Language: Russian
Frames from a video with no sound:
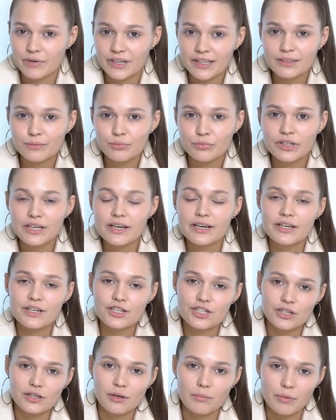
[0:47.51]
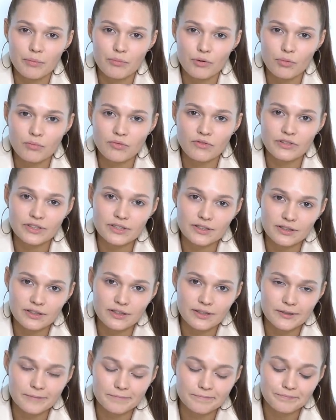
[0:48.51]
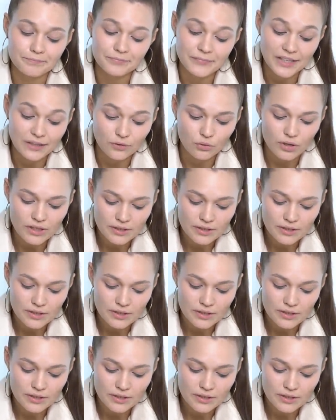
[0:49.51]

Поэтому я и решила попробовать э, эту